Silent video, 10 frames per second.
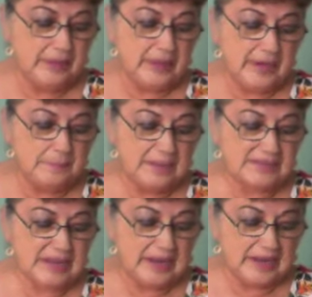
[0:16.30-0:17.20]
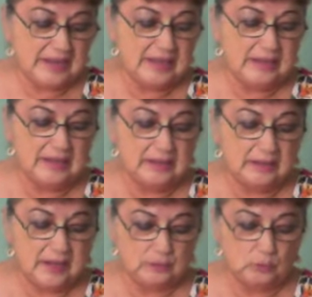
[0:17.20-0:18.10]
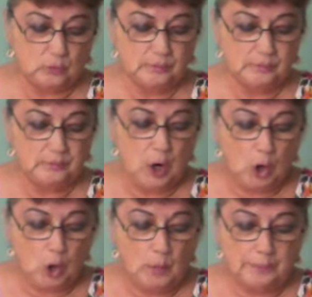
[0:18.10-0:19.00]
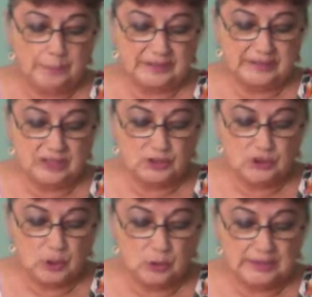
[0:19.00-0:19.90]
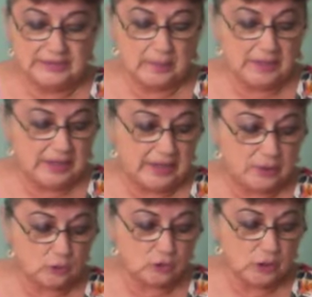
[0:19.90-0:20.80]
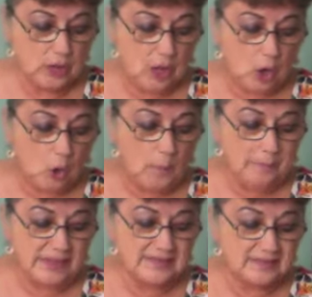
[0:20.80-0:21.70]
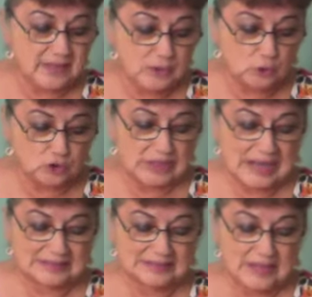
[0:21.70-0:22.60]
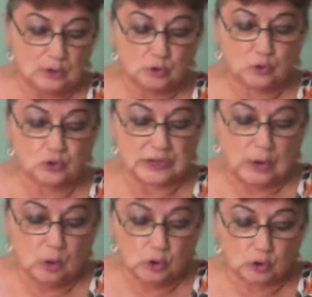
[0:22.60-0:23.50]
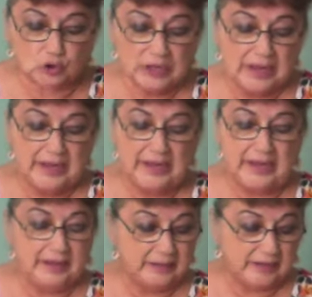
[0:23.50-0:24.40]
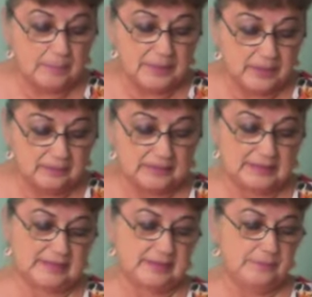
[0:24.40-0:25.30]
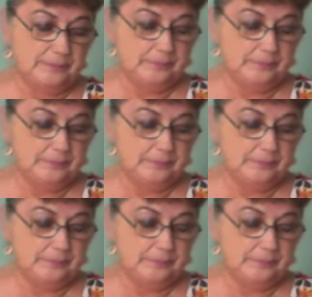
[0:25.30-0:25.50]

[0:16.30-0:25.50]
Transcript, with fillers: Eran Misael y Gildardo, con pretensiones de mineros, convencidos gastaron sus ahorros en herramientas.